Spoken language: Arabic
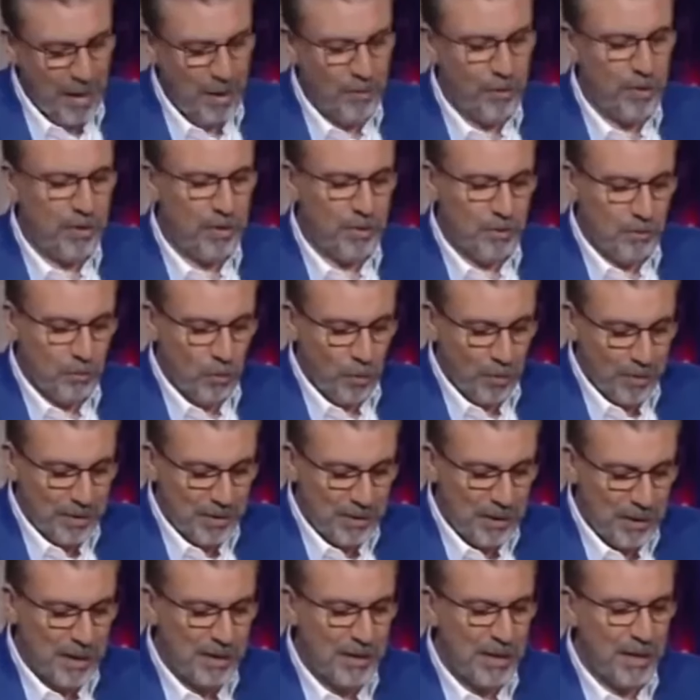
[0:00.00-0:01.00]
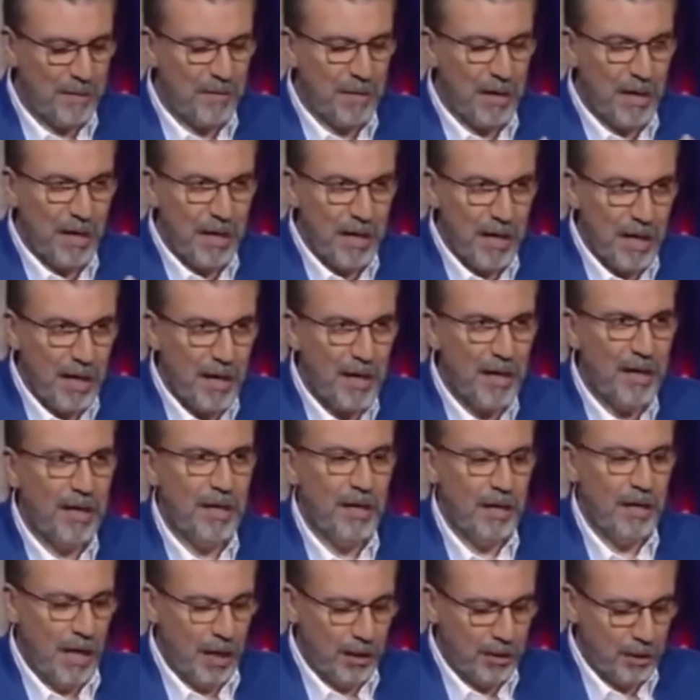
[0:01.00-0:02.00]
وعاوز ممثله زي ماريا
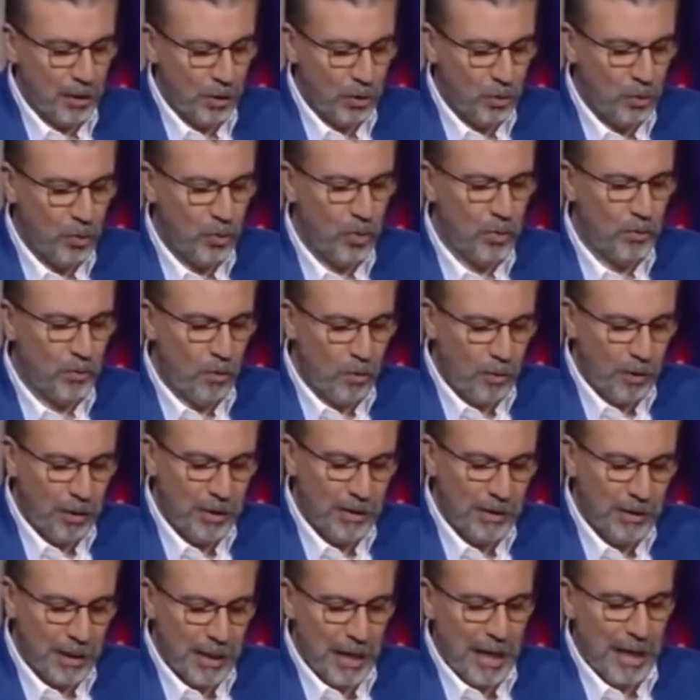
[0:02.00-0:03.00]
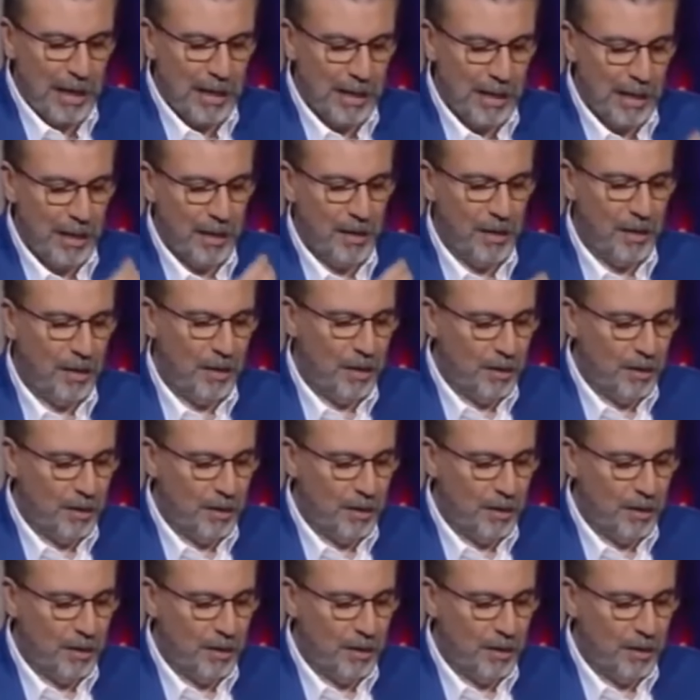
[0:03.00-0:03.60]
ايه اكتر دور ممكن يليق عليها